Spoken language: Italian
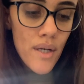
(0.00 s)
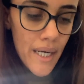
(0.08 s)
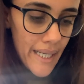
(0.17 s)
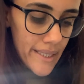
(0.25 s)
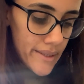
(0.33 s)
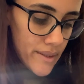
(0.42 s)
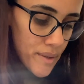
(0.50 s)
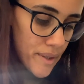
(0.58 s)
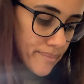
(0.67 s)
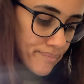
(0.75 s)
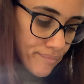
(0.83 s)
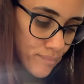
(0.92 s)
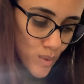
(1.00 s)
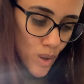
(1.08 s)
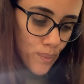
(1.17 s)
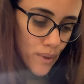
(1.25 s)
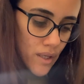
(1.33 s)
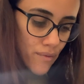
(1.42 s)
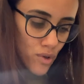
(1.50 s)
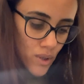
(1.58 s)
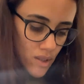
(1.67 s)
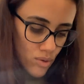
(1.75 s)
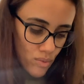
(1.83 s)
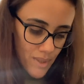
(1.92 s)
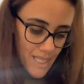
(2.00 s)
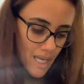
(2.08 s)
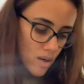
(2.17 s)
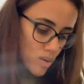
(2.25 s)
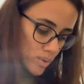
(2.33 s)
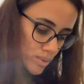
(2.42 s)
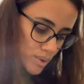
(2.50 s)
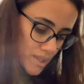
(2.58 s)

ragazze, dopo che vi ho detto questa cosa,